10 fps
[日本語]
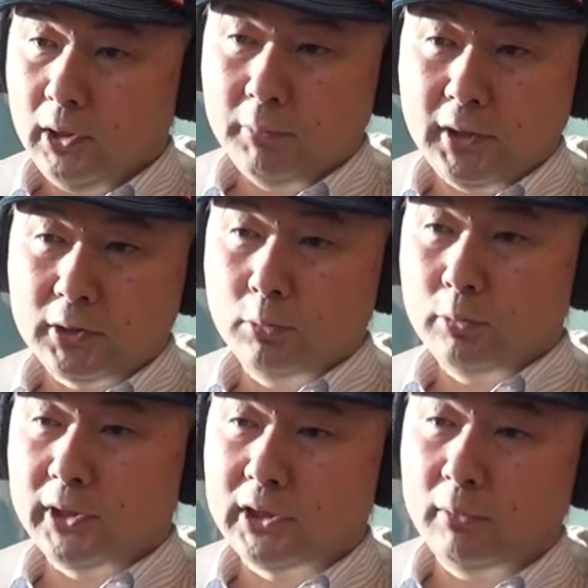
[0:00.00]
まあ、倉
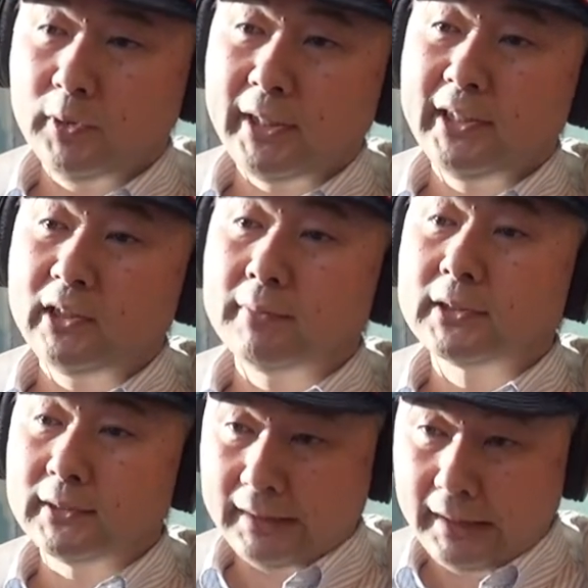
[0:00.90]
庫屋さんも兼ねてま
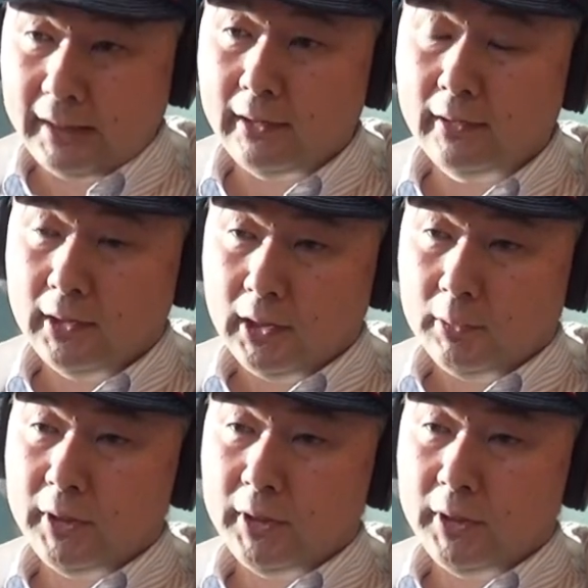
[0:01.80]
すんで、はい、